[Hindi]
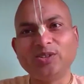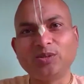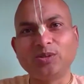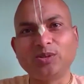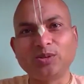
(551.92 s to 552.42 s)

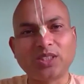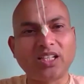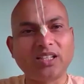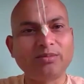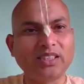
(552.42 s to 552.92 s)
उनको तो
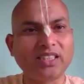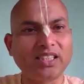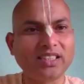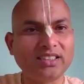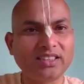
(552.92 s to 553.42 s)
श्राप के
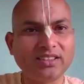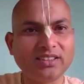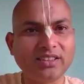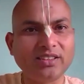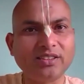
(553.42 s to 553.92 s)
कारण ऐसी
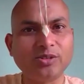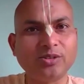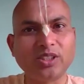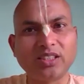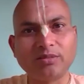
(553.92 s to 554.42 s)
स्थिति से
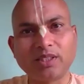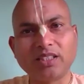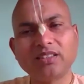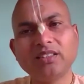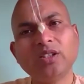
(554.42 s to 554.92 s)
गुजरना
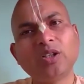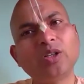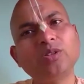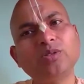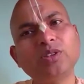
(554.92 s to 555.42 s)
पड़ा
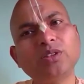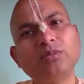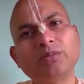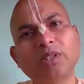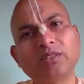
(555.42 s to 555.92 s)
और उनके
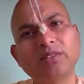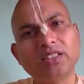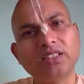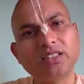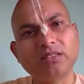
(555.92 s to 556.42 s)
ऊपर
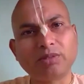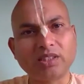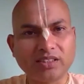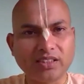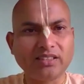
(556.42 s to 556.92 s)
भगवान की
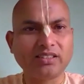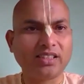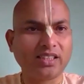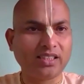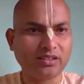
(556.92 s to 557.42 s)
कृपा से
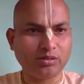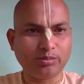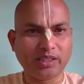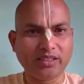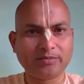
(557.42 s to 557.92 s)
ऐसा कार्य हो
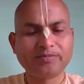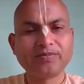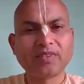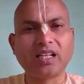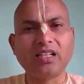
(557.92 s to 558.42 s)

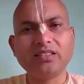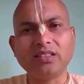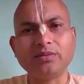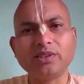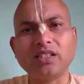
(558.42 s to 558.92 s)
पाया
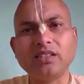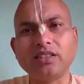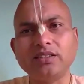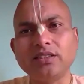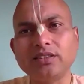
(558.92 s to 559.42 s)
एक्सेप्शनल
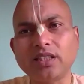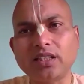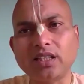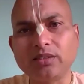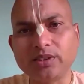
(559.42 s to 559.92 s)
केसेस
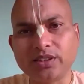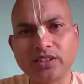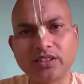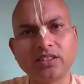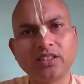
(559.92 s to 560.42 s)
आर ऑलवेज
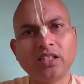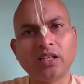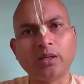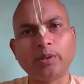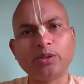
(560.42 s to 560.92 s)
देयर
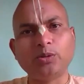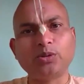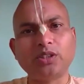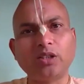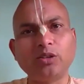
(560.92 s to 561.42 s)
हमारे
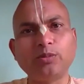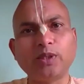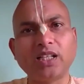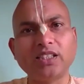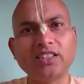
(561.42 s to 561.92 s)
उत्साह को
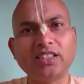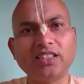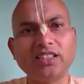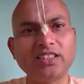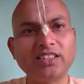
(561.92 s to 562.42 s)
बढ़ाने
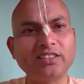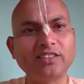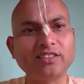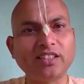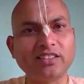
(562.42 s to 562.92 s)
के लिए
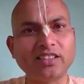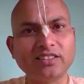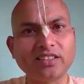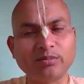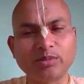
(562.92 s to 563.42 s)
केसेस
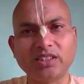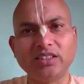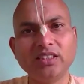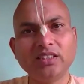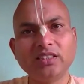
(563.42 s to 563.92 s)
आते हैं सामने
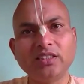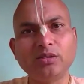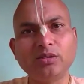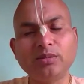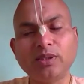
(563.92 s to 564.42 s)
कि
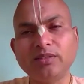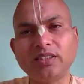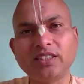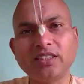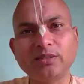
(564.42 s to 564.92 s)
देखो
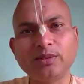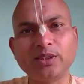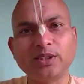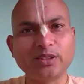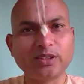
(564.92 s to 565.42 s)
भगवान कैसी
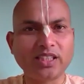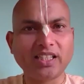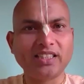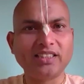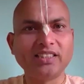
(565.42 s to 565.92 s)
विशेष
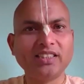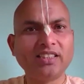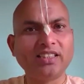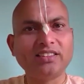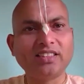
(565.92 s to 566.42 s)
दया है
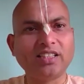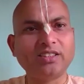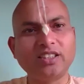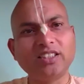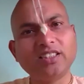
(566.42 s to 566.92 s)
इसका
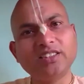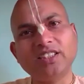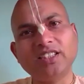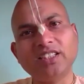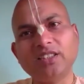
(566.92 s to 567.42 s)
अर्थ ये नहीं कि
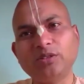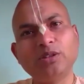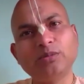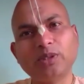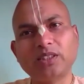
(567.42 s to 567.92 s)
जनरली
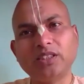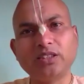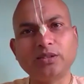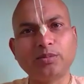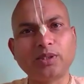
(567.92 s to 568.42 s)
कोई व्यक्ति
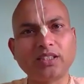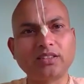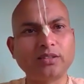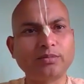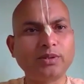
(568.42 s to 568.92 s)
इसी
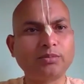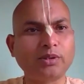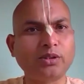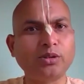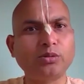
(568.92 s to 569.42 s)
प्रकार से अपने
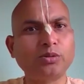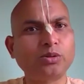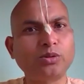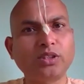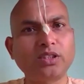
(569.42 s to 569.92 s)
पत्नियों को
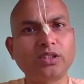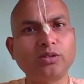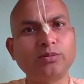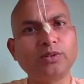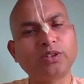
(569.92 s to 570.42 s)
छोड़
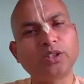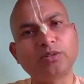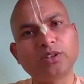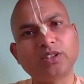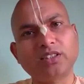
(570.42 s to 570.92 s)
करके और
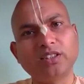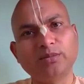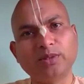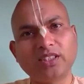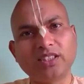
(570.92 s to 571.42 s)
वेश्याओं के साथ
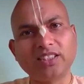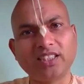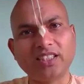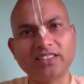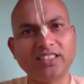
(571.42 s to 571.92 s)
गमन करने
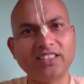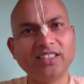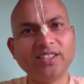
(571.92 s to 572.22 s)
लग जाए